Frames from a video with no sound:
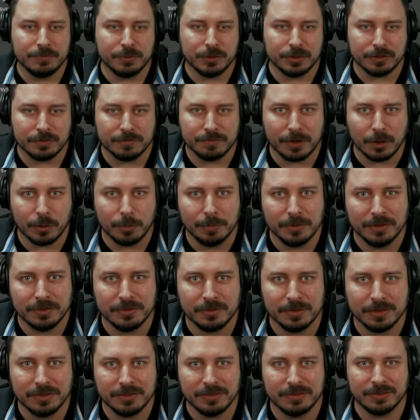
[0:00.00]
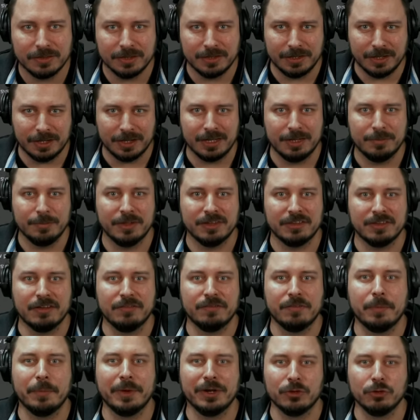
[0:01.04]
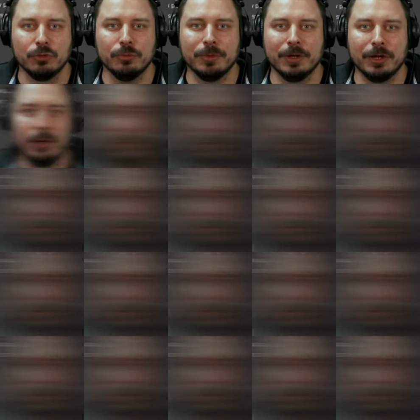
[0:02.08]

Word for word: wird und warum das so ist, äh, da reden wir jetzt einfach mal drüber